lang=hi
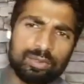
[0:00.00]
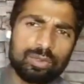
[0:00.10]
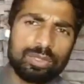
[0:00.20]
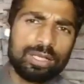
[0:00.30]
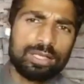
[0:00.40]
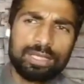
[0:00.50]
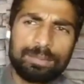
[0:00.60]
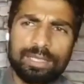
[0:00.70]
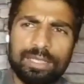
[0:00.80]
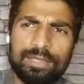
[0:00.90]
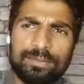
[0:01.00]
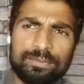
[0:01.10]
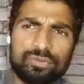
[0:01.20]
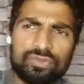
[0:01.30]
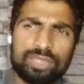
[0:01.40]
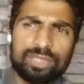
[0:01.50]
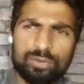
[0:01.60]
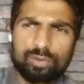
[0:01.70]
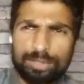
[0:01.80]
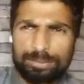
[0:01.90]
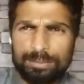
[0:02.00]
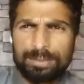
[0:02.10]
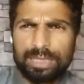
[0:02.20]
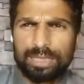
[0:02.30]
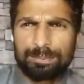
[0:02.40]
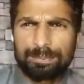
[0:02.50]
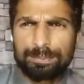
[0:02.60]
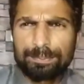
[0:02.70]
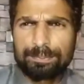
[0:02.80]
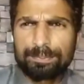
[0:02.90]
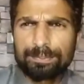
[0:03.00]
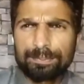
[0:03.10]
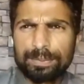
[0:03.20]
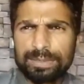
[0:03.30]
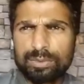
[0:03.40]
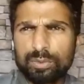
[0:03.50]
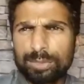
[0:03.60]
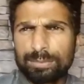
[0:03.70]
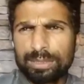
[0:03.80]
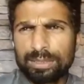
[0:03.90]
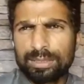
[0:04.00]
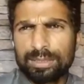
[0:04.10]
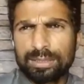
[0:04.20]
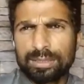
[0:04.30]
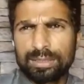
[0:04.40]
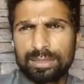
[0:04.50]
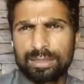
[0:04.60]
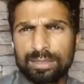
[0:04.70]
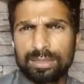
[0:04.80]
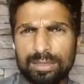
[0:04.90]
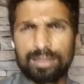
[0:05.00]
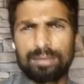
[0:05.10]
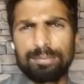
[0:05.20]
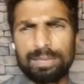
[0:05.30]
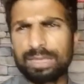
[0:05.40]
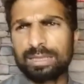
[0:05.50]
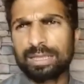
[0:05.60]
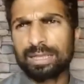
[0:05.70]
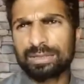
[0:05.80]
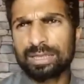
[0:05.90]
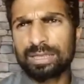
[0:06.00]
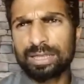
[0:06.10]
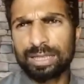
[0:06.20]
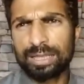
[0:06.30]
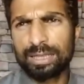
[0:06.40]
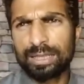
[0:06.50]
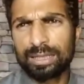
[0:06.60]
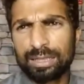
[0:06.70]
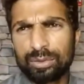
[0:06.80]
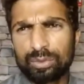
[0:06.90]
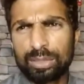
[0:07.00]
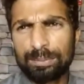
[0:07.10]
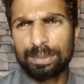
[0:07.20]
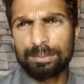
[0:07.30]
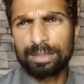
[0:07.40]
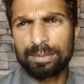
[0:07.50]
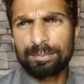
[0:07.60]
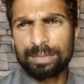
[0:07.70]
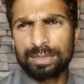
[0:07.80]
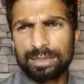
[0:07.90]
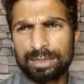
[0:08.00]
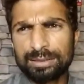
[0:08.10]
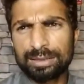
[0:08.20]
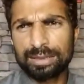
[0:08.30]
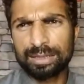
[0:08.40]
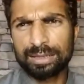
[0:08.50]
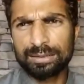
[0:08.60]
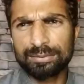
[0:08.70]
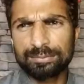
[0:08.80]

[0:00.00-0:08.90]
और अगर हमारे चैनल को अभी भी आप में से कोई भी मदद करना चाहता है तो आप हमें मदद कर सकते हैं